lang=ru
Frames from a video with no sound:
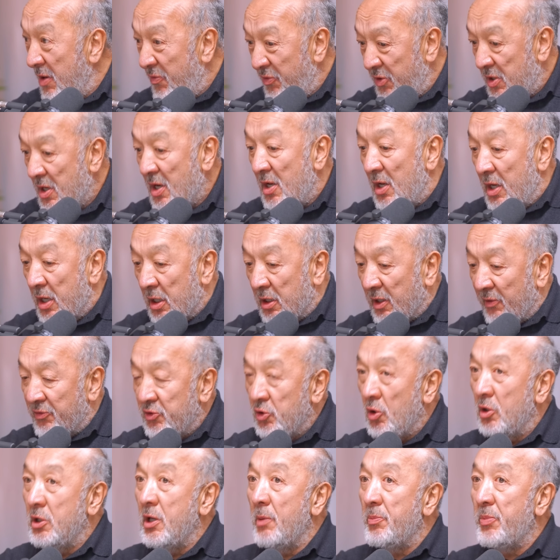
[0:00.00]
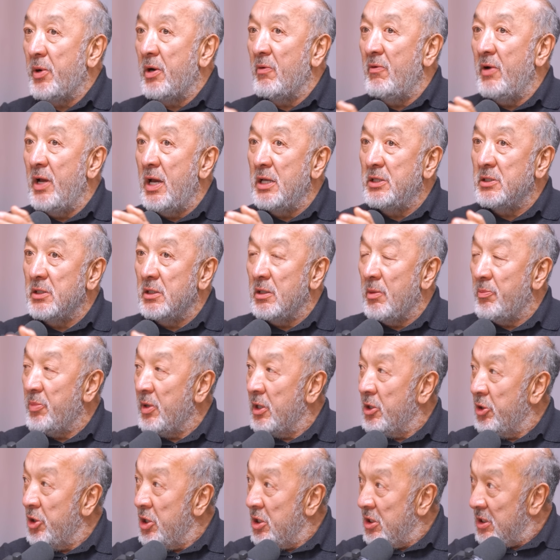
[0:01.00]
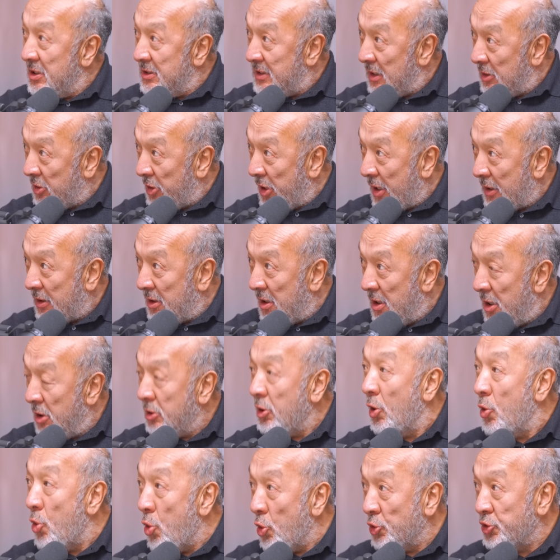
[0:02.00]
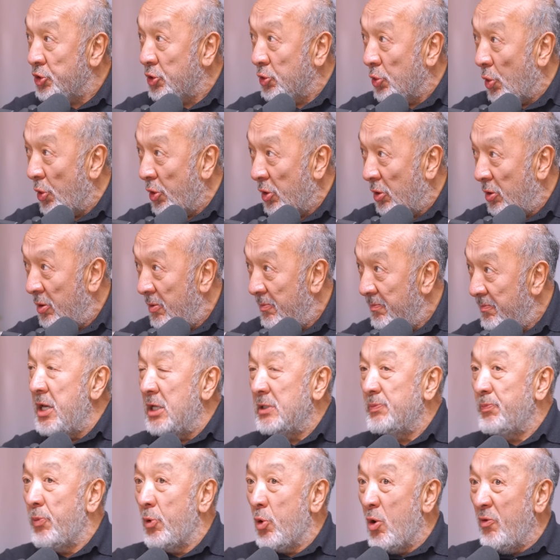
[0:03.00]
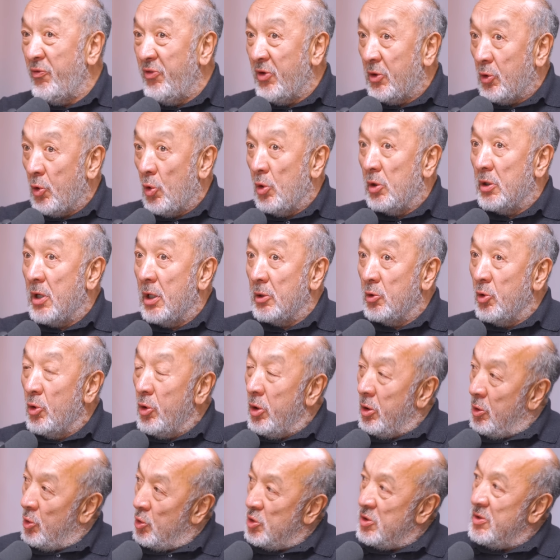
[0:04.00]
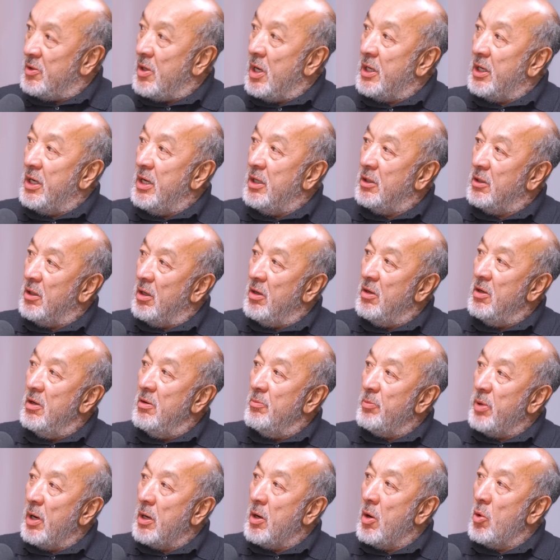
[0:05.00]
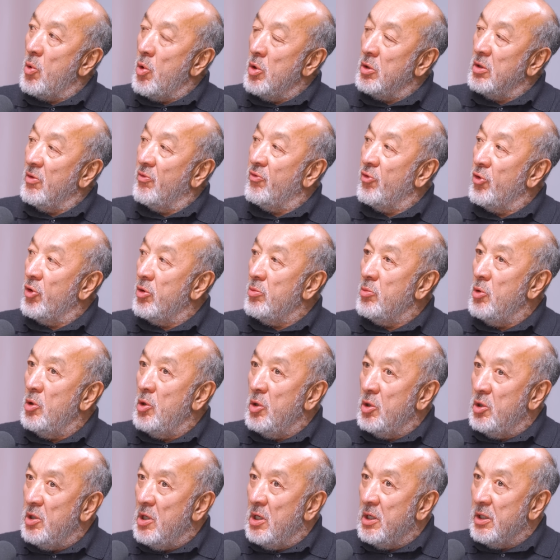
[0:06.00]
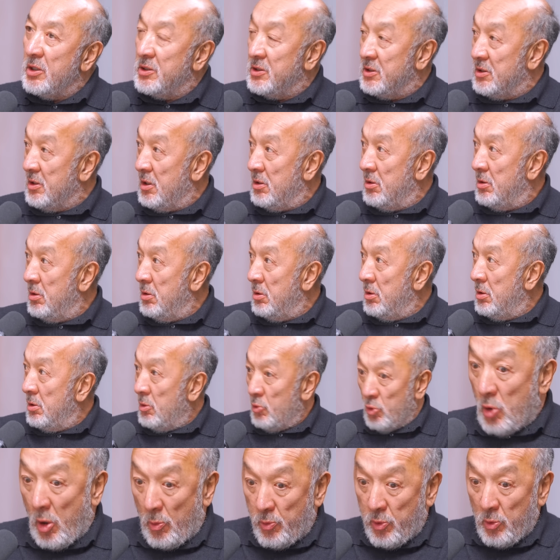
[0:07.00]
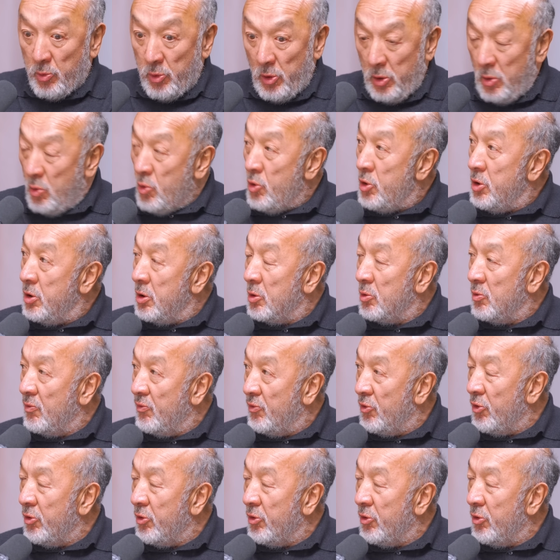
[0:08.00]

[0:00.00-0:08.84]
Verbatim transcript: нефть, это все это отправляется на покрытие затрат, это cost oil. А есть profit oil, который должен какие-то, по какой-то формуле делиться. Ну, опубликуйте эту